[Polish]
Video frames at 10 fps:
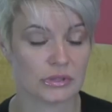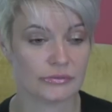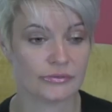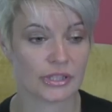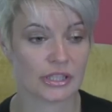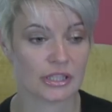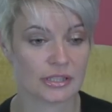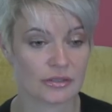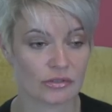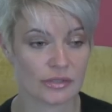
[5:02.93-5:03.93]
i w
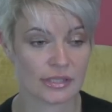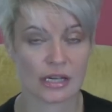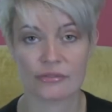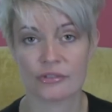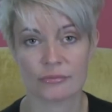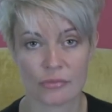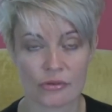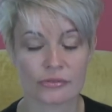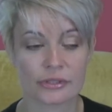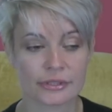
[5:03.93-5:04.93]
takich stoiskach
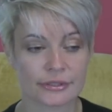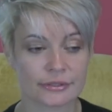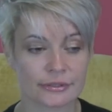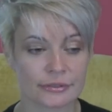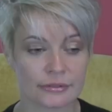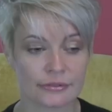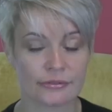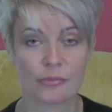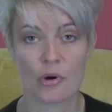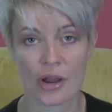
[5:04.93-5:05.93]
firmowych, e,
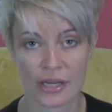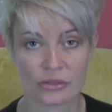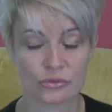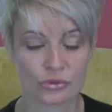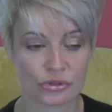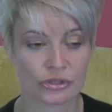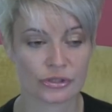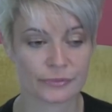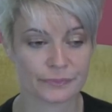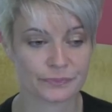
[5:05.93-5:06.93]
w molach
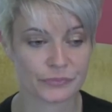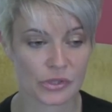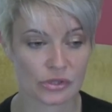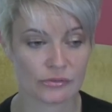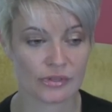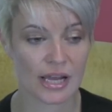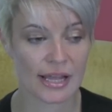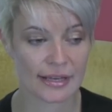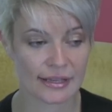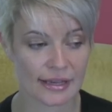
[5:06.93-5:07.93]
dużych, czyli w
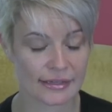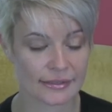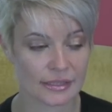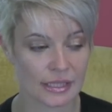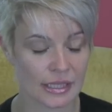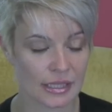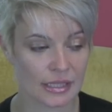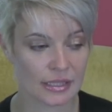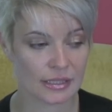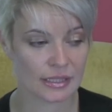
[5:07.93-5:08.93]
galeriach
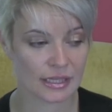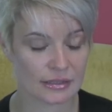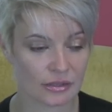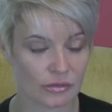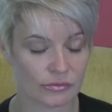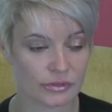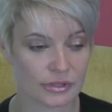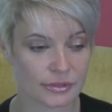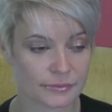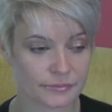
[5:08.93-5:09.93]

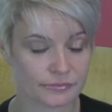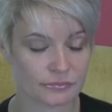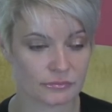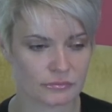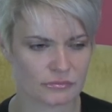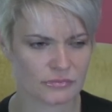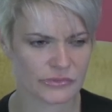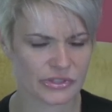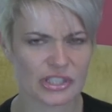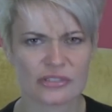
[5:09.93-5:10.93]
handlowych.
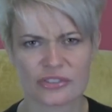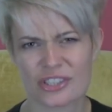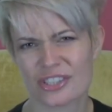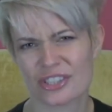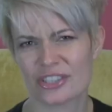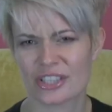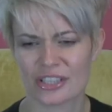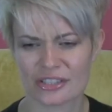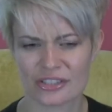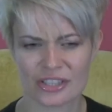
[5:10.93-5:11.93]
Wszędzie, wszędzie,
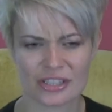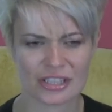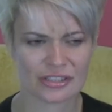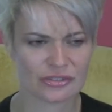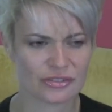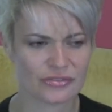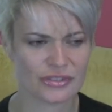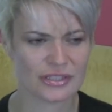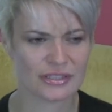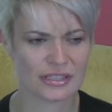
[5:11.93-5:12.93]
gdzie, gdzie jednak coś
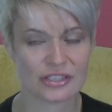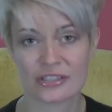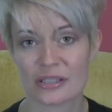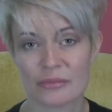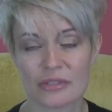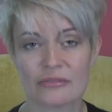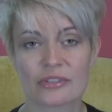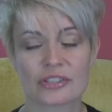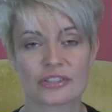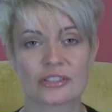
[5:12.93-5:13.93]
widzę. Czasami
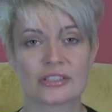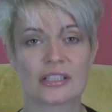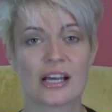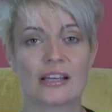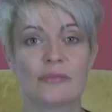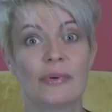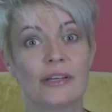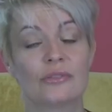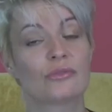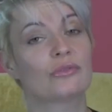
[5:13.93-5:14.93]
właśnie na
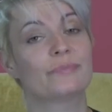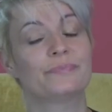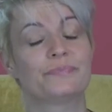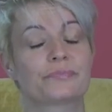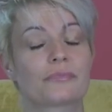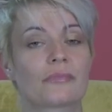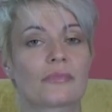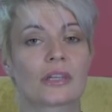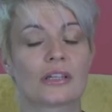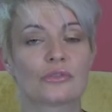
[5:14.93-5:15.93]
eBayu
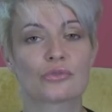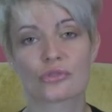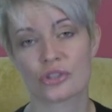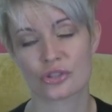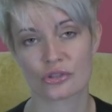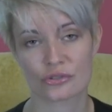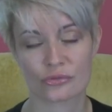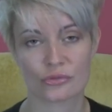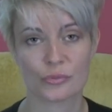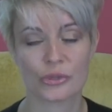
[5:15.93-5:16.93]
mm, dużo też kos
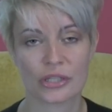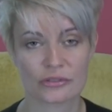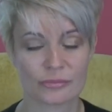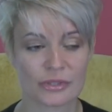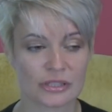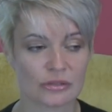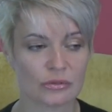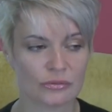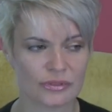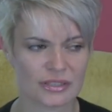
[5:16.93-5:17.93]
kupuję
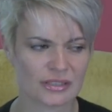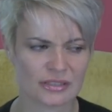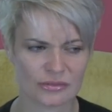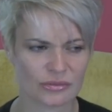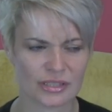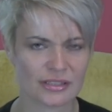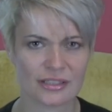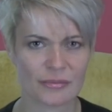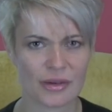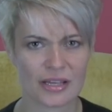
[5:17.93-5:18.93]
kosmetyków, więc tutaj
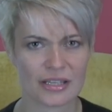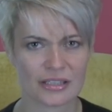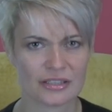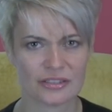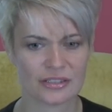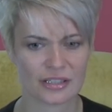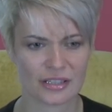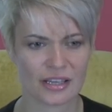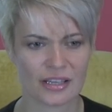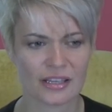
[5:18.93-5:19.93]
nie ma jakiejś
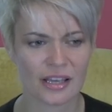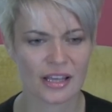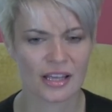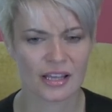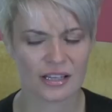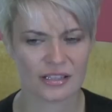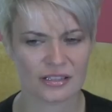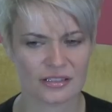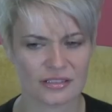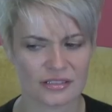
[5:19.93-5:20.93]
takiej
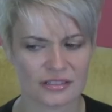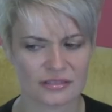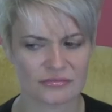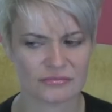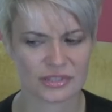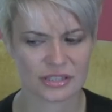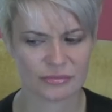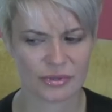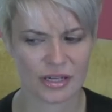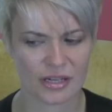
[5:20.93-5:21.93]
e,
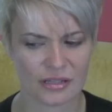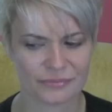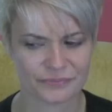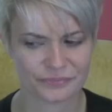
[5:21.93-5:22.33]
chyba